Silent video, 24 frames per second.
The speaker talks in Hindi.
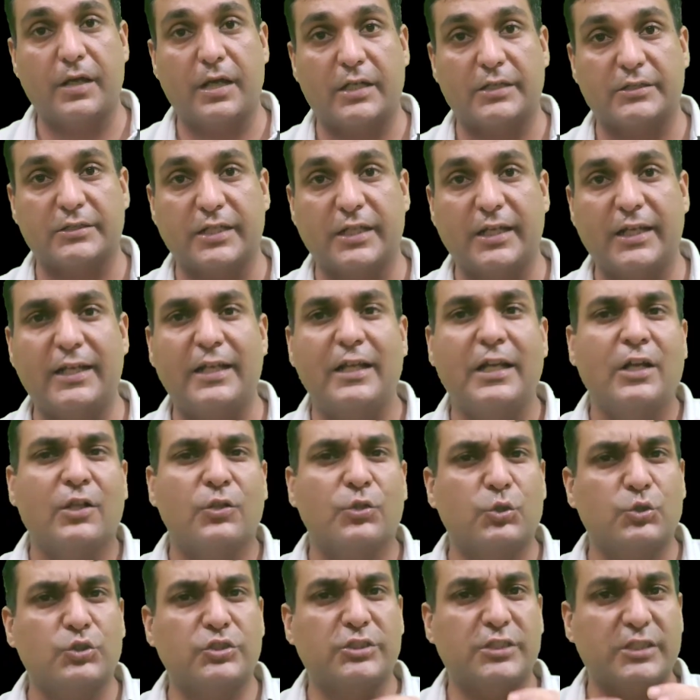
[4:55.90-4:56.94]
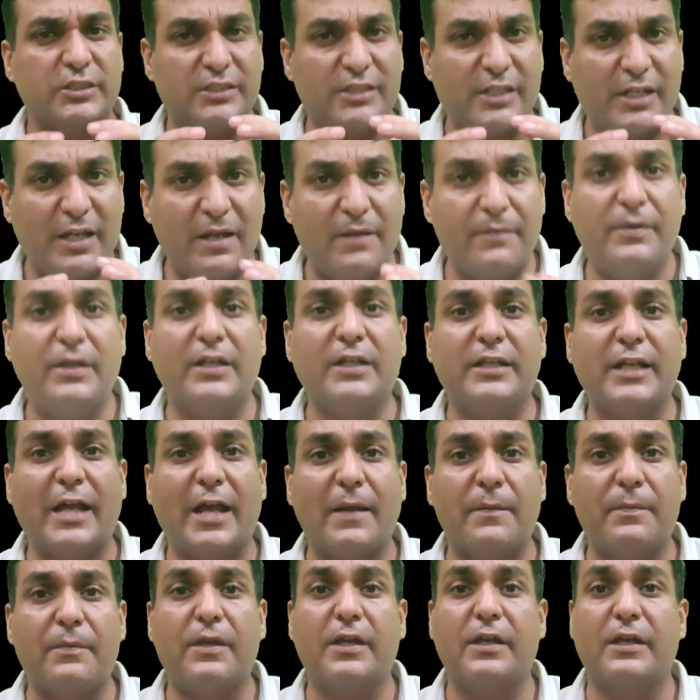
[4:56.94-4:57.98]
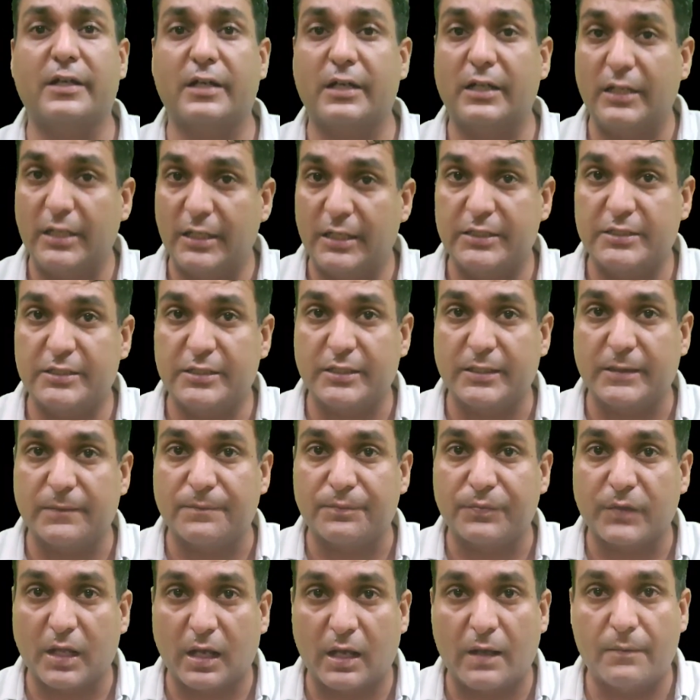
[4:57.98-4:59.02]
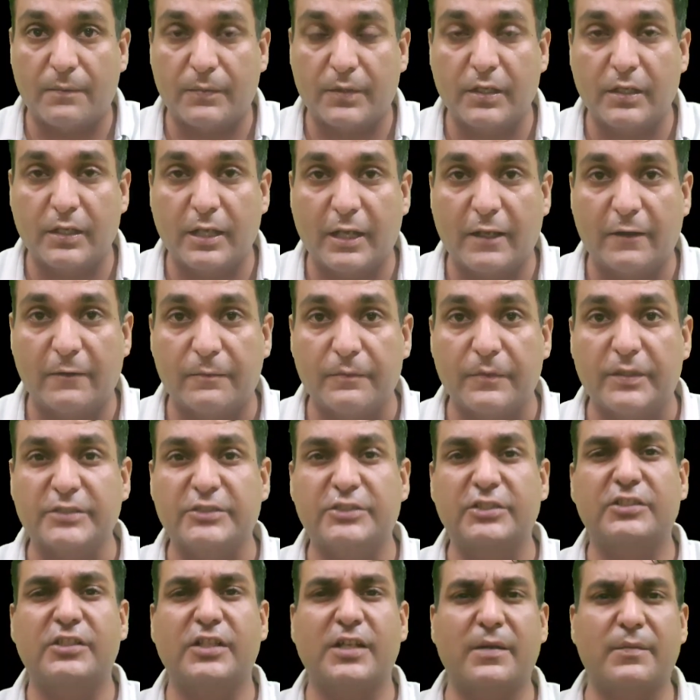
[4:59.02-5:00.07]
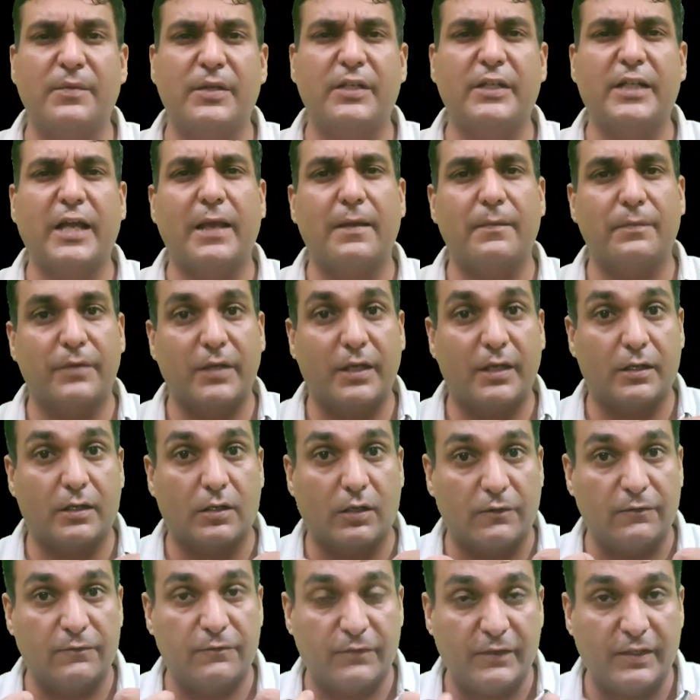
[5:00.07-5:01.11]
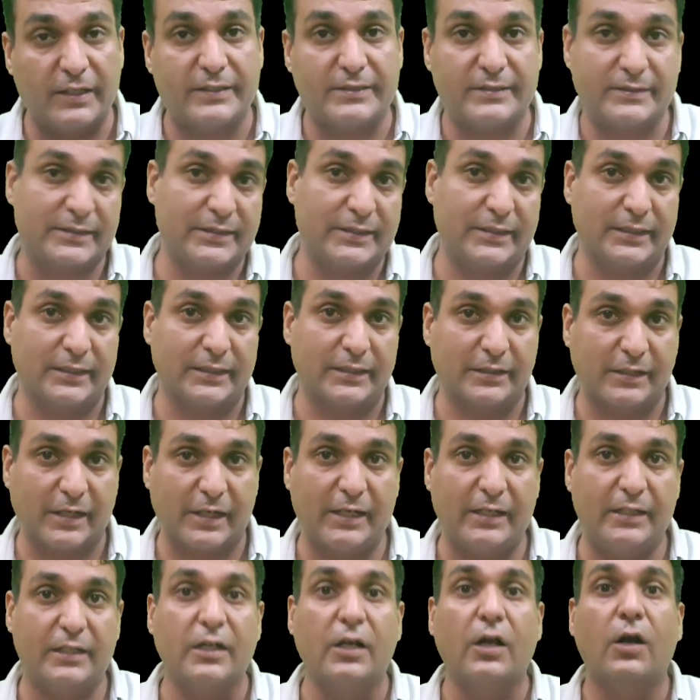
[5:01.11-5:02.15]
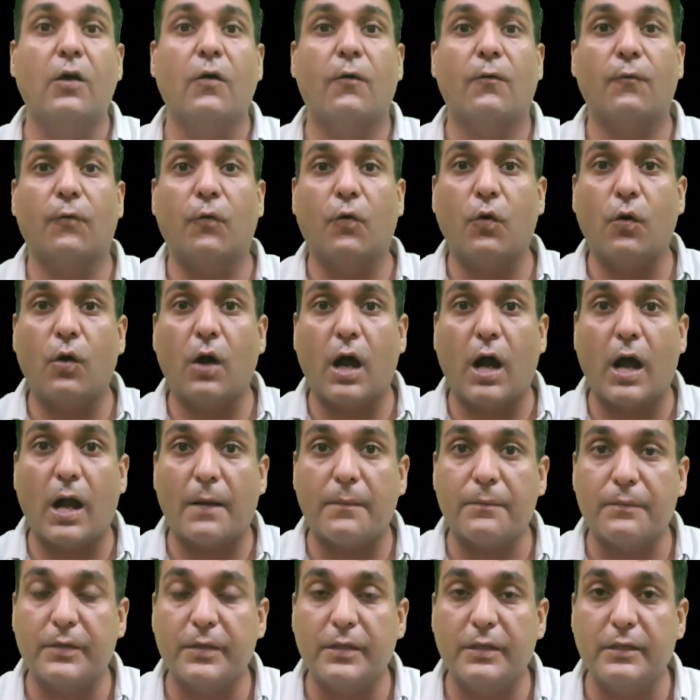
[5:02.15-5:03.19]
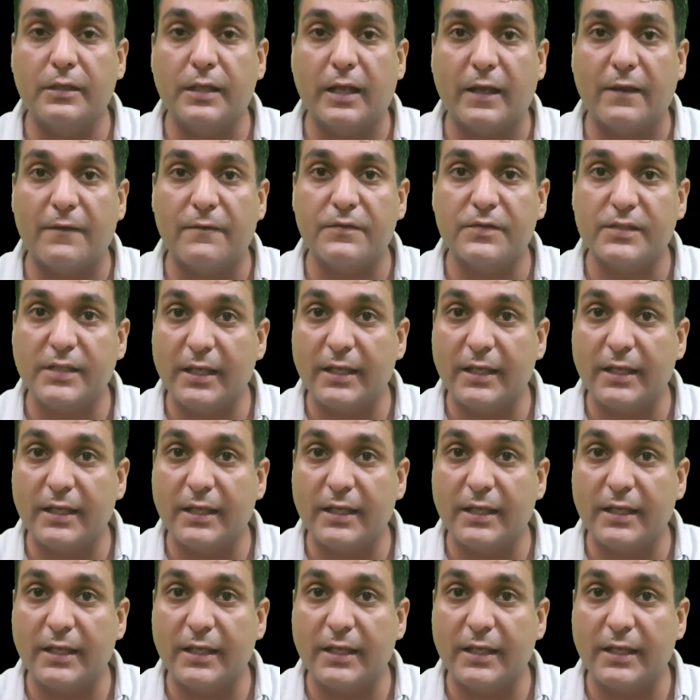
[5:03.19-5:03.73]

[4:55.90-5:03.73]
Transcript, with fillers: में आ जाए तो जितने भी टाइप के कलेश हैं आपकी लाइफ में जितने भी टाइप के कॉन्फ्लिक्ट्स हैं राइट वो आपकी लाइफ